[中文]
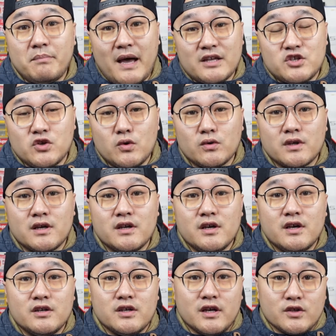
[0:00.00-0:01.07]
把球呢
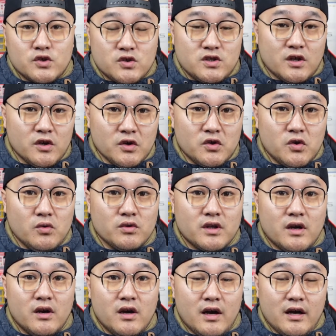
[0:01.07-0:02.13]
呃成功
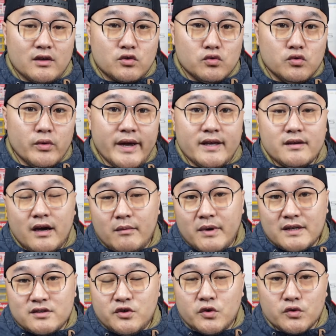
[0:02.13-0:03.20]
的啊突围啊，
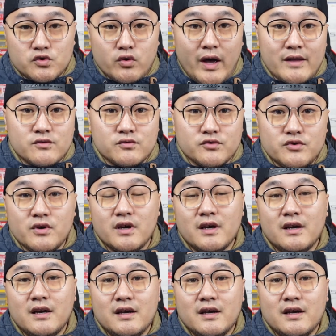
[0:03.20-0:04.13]
把球传出去。